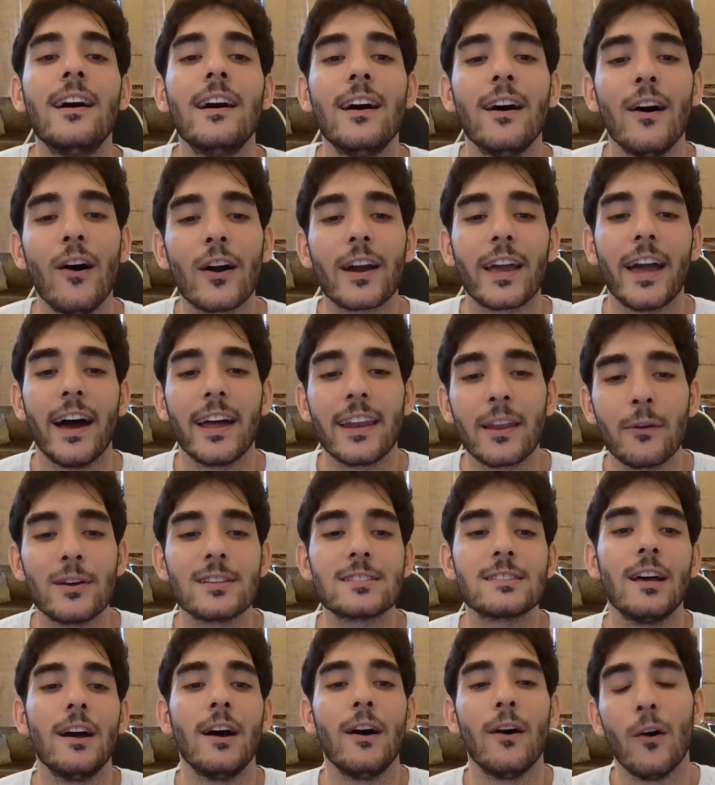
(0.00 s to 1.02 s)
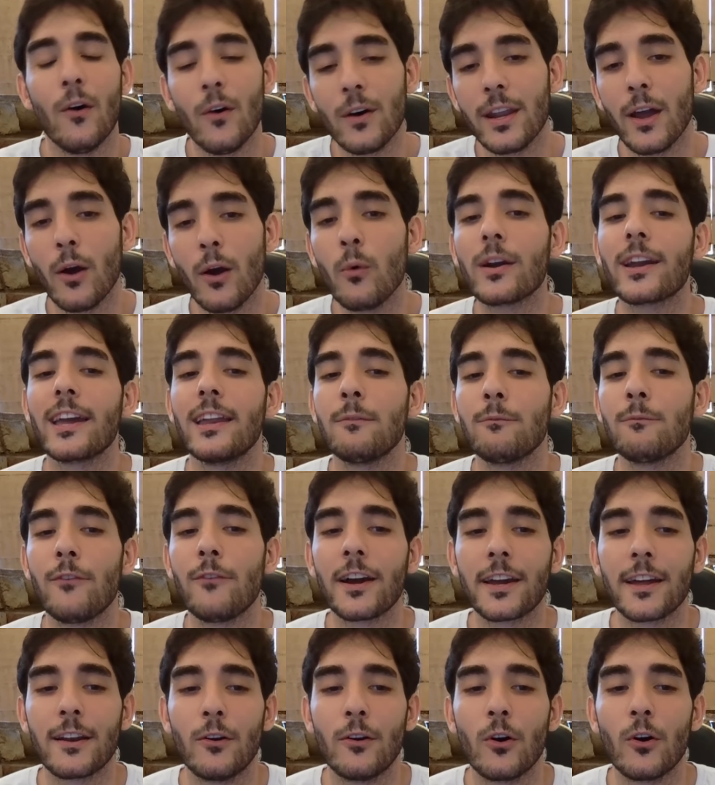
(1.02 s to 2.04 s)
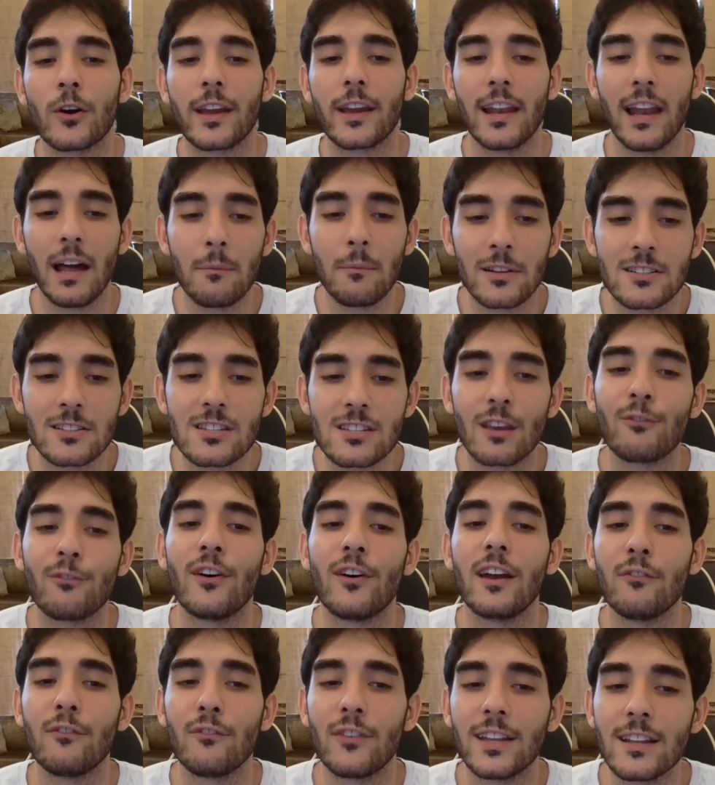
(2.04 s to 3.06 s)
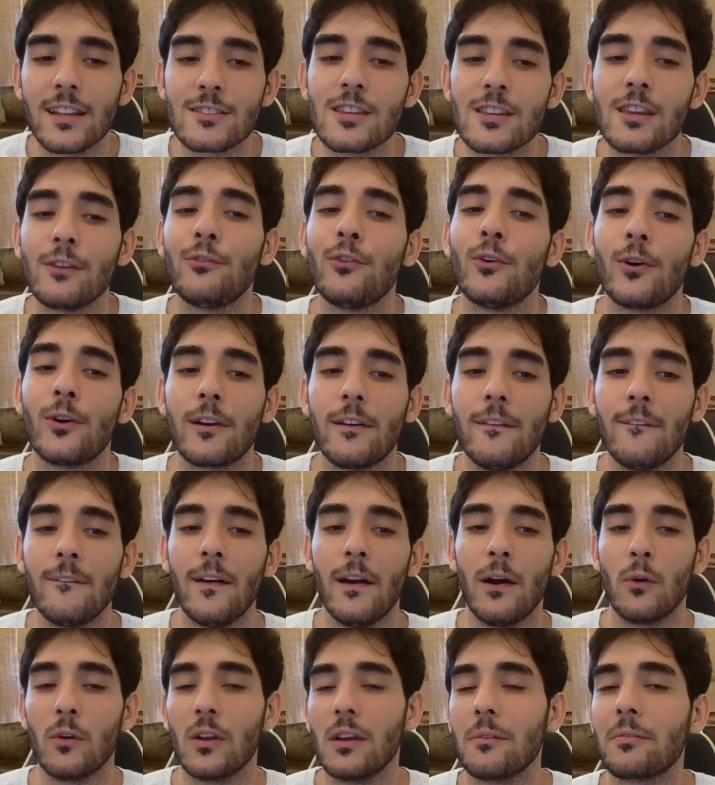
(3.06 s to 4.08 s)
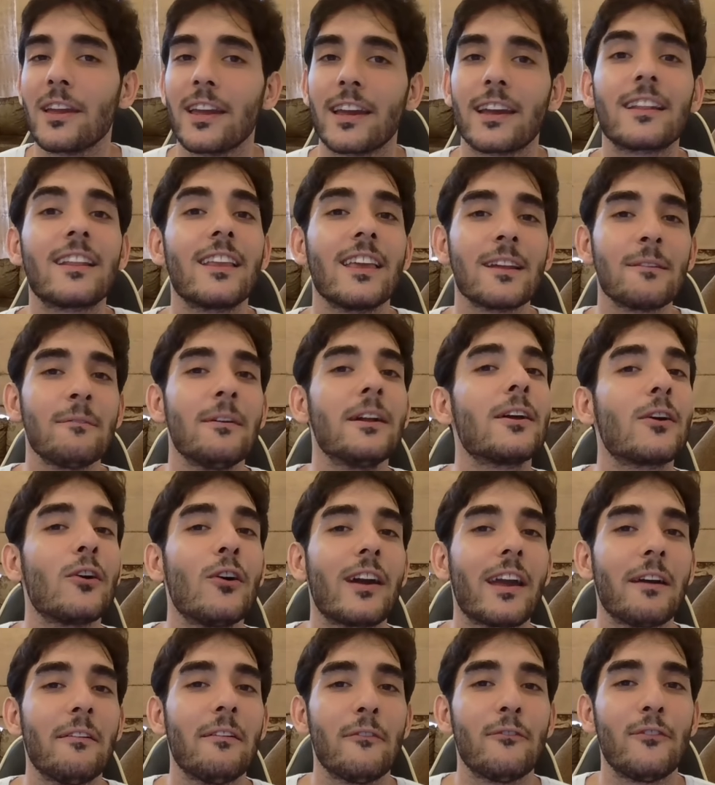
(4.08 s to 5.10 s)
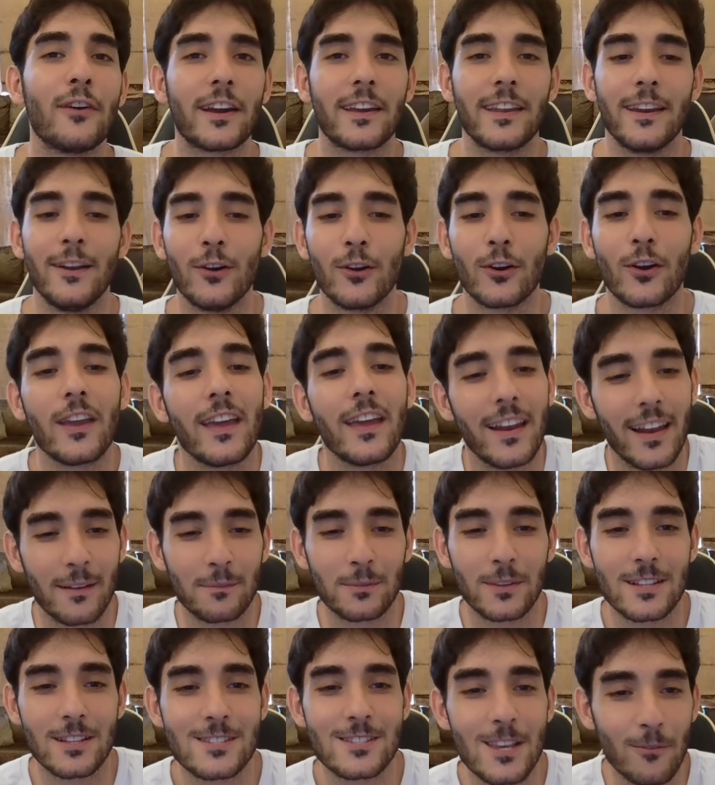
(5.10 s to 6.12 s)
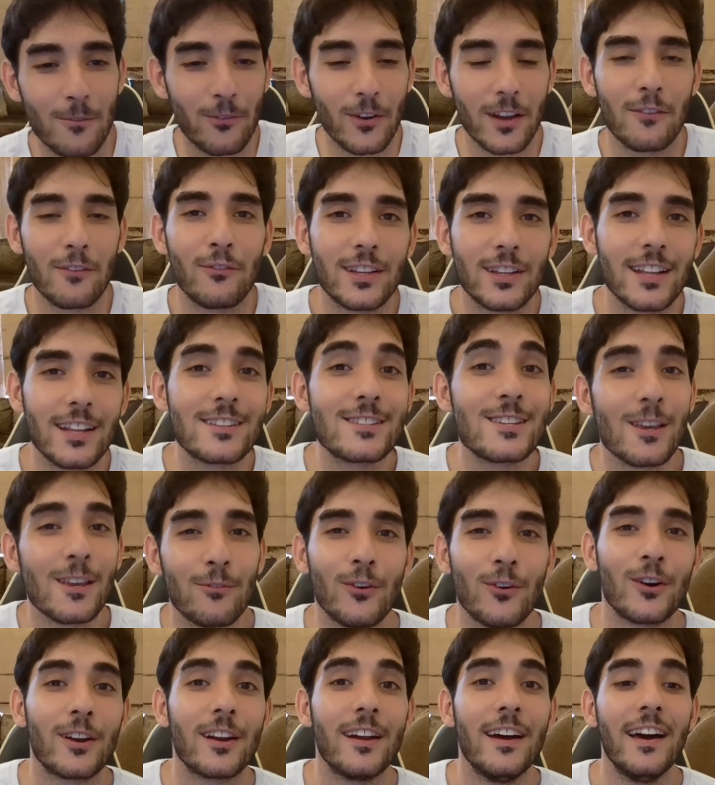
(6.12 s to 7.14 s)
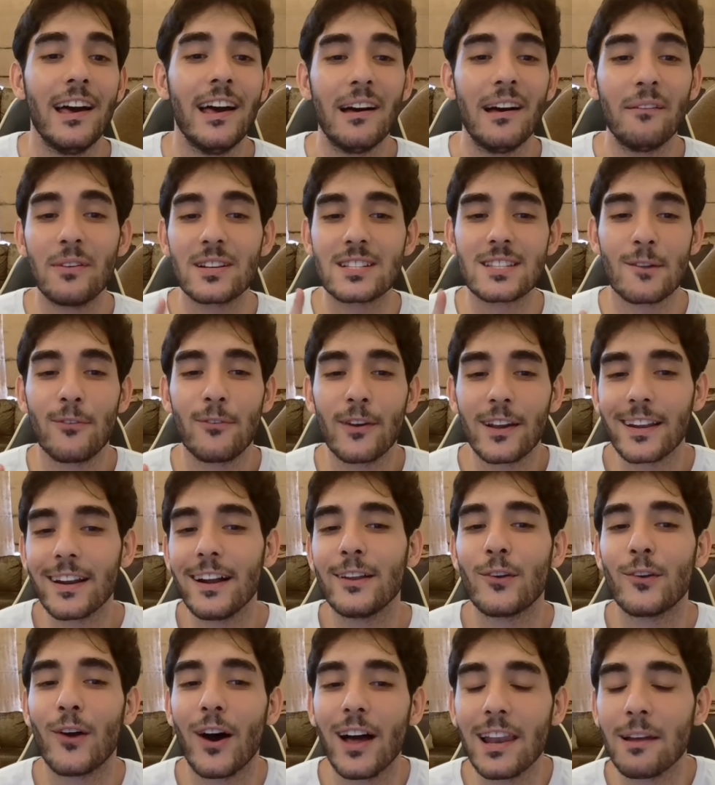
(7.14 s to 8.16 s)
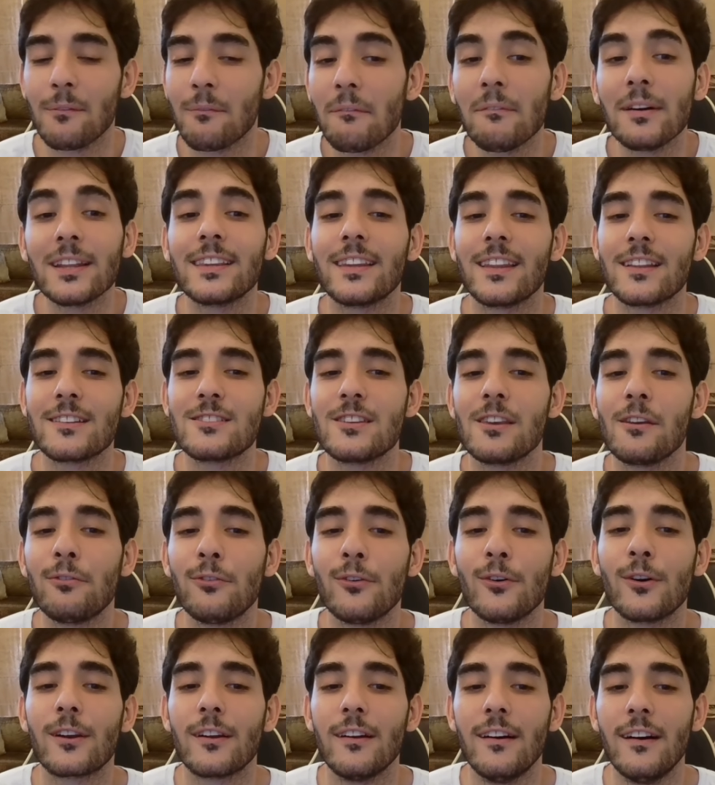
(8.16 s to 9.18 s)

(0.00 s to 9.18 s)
اوكي اني وايز هون هو كان مفكر انه اوكي لعبت جي 5 بدي جي 4 ويمكن كثير منكم كمان مفكرين اوكي لعبت جي 5 بدي جي 4 بس الفكره انه هلا ما بدي جي 4